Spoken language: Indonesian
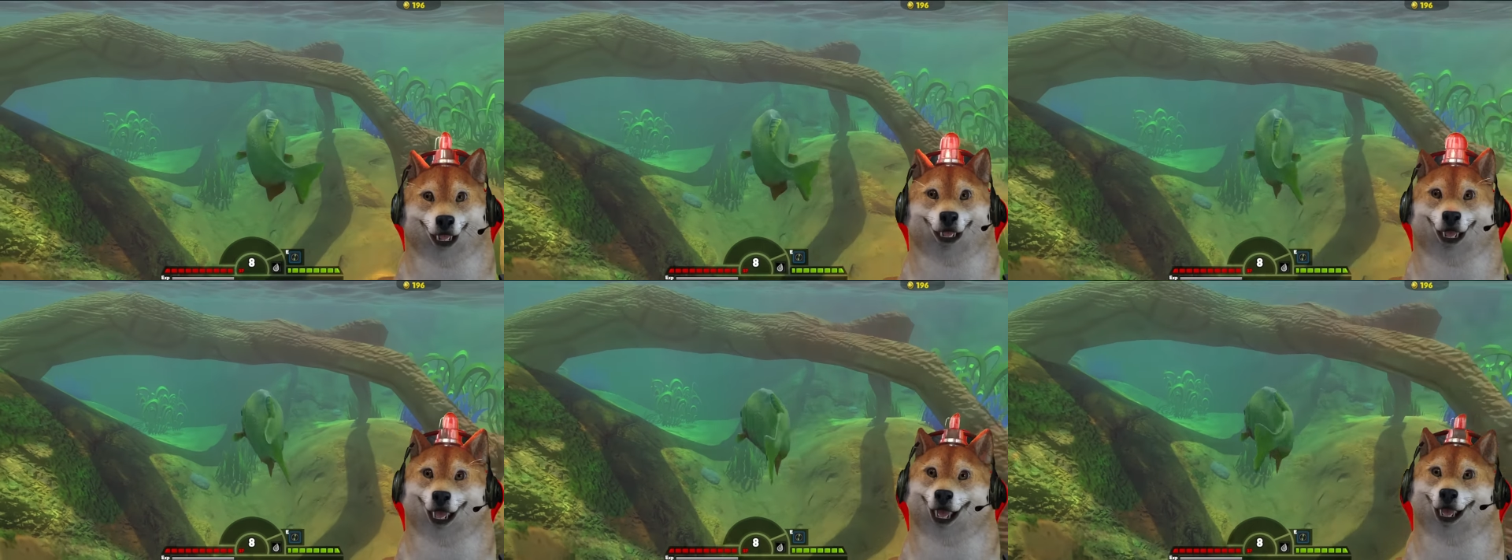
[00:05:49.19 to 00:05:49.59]

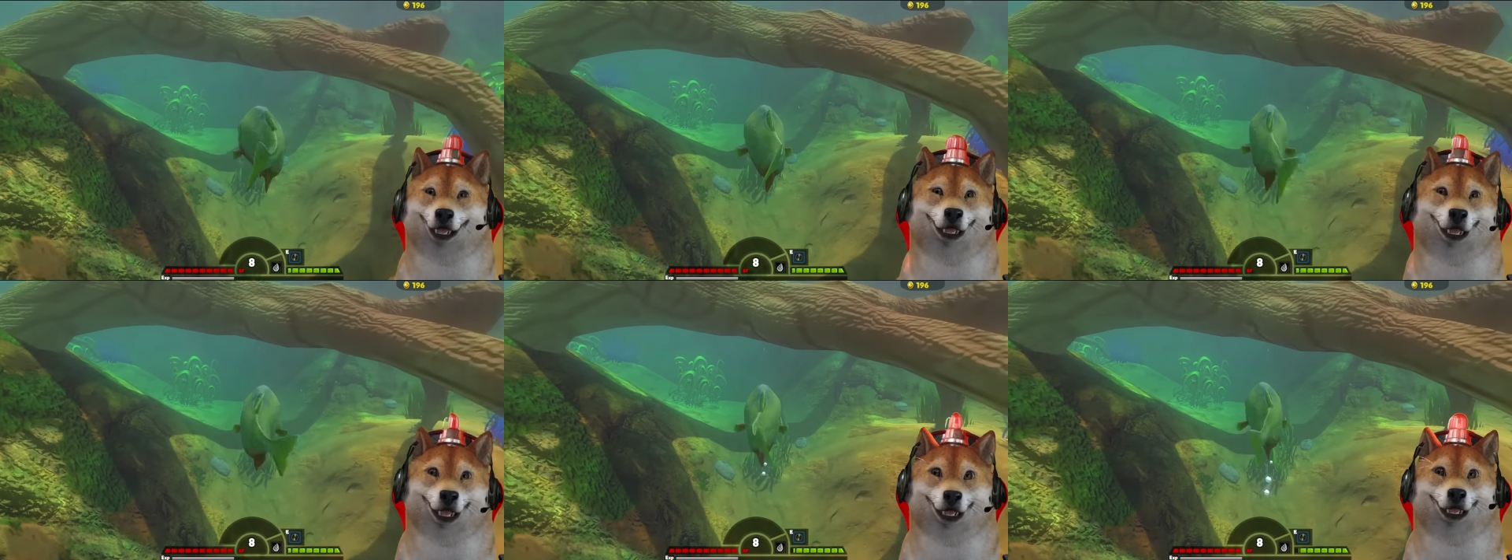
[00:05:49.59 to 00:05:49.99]
yang
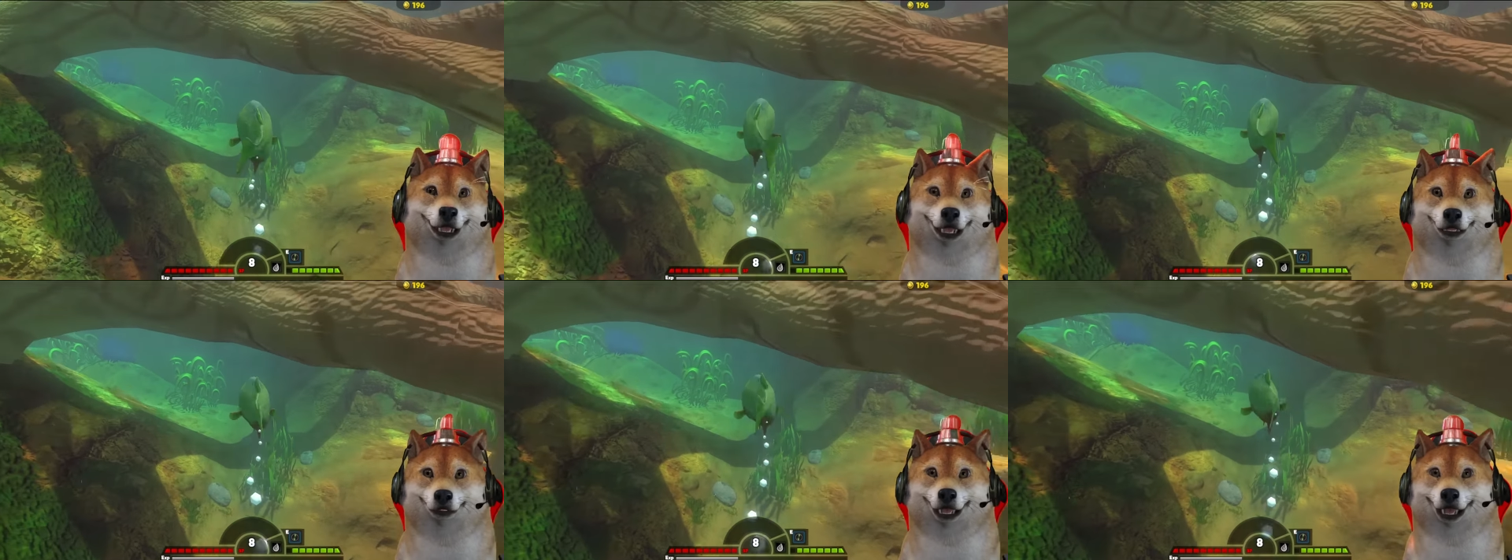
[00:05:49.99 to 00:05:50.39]
ada nanti
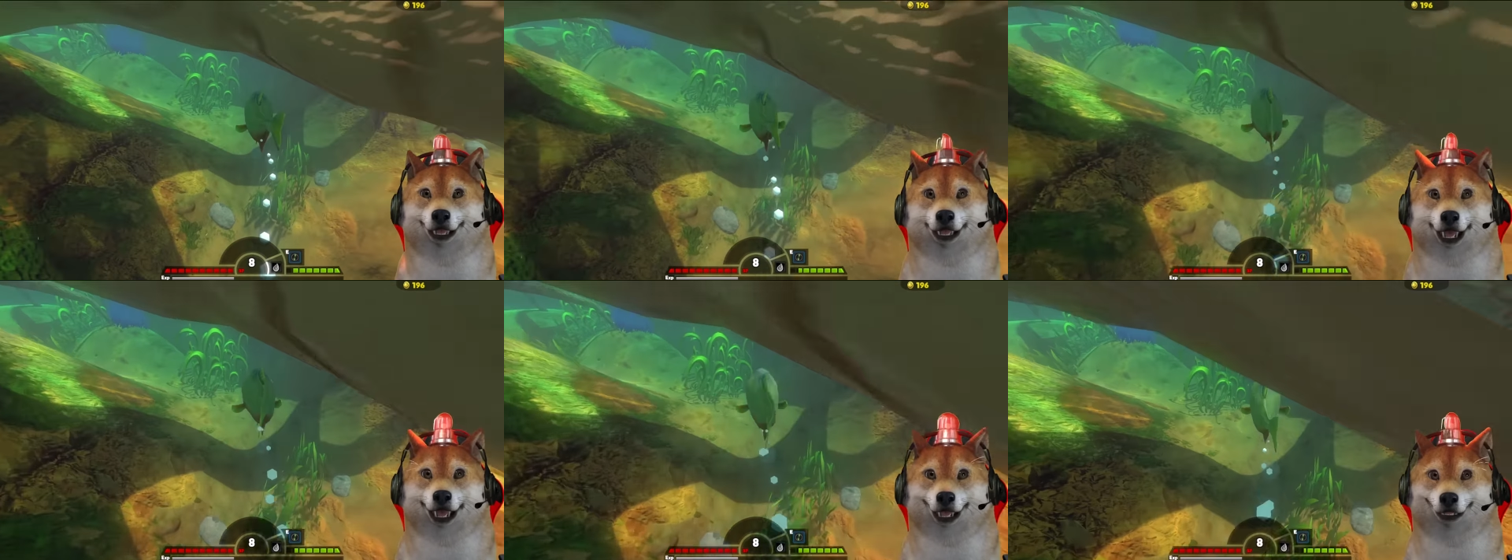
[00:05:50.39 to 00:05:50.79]
kita
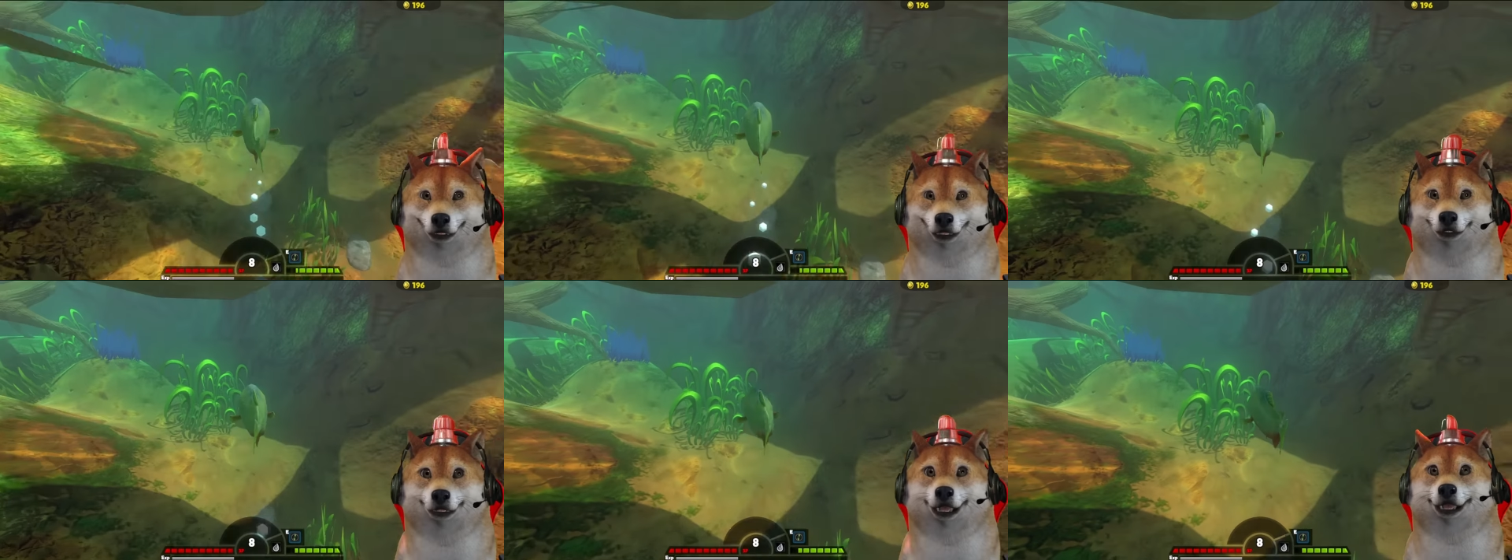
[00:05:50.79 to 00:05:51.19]
meninggoy
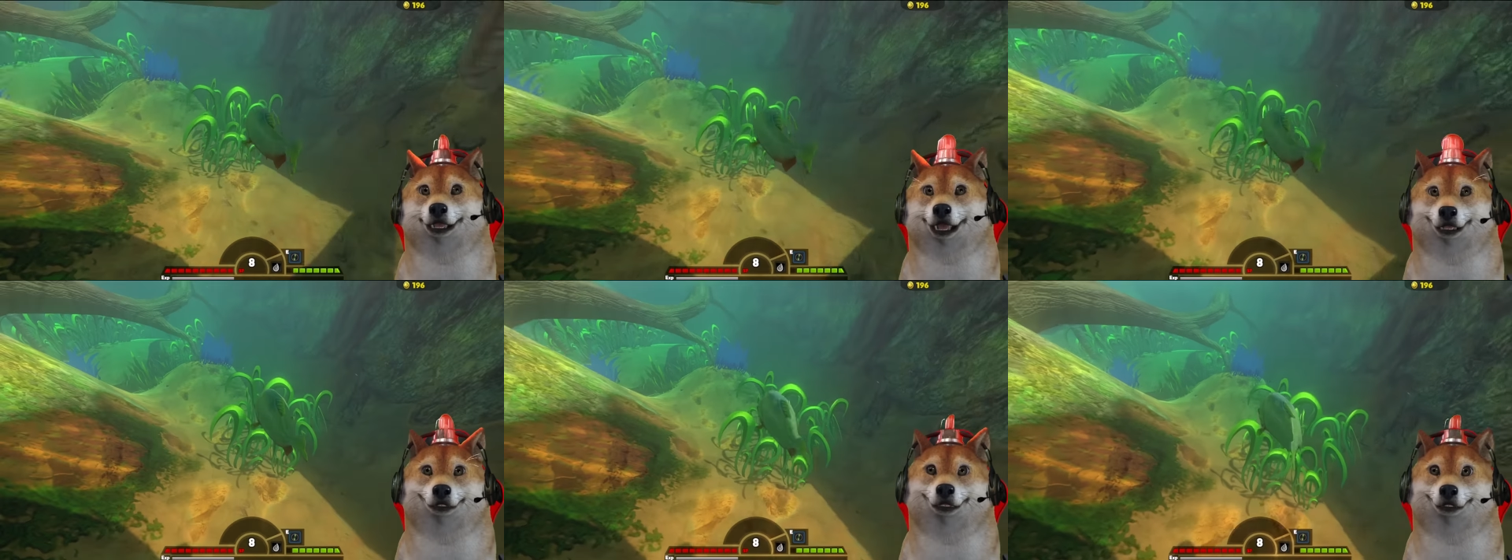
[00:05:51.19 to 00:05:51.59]
lagi weh
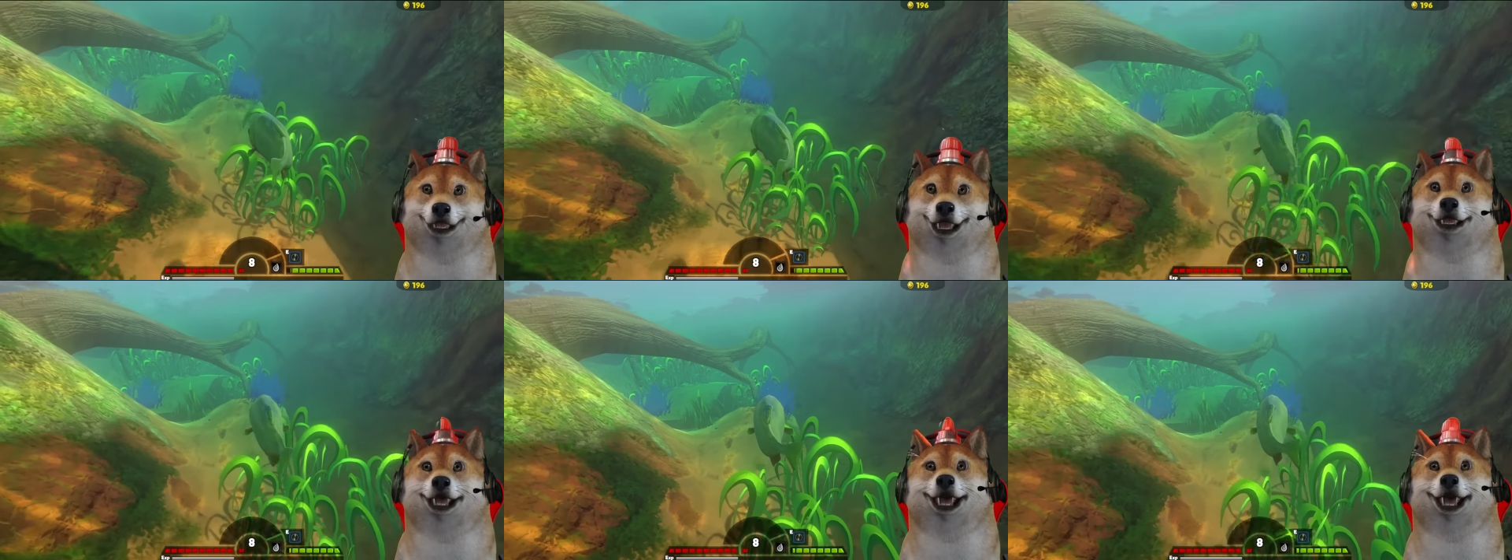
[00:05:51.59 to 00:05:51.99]
capek
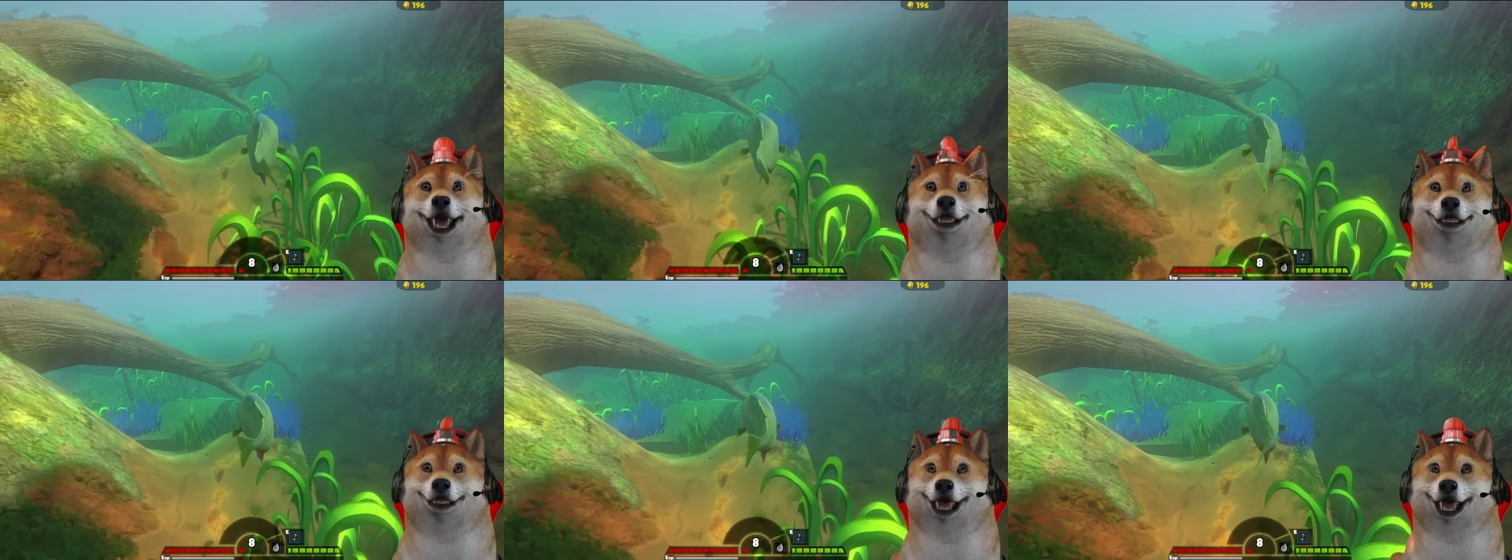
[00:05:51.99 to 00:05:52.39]
banget ikan
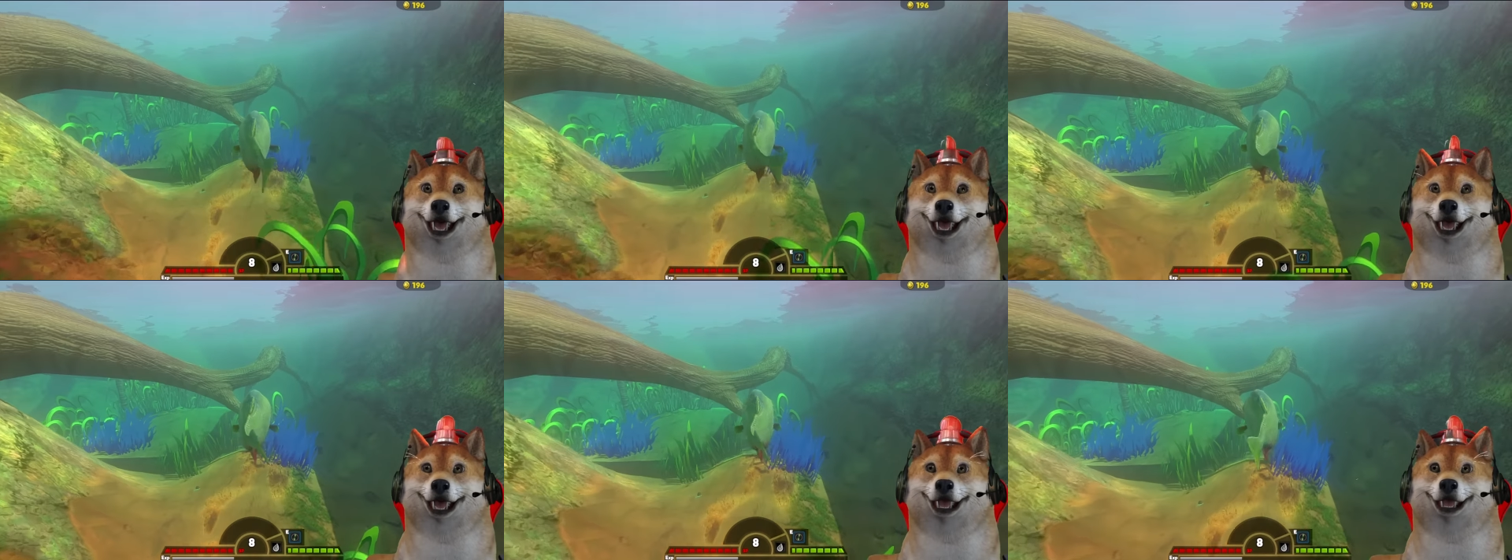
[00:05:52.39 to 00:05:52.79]
levelnya ya kan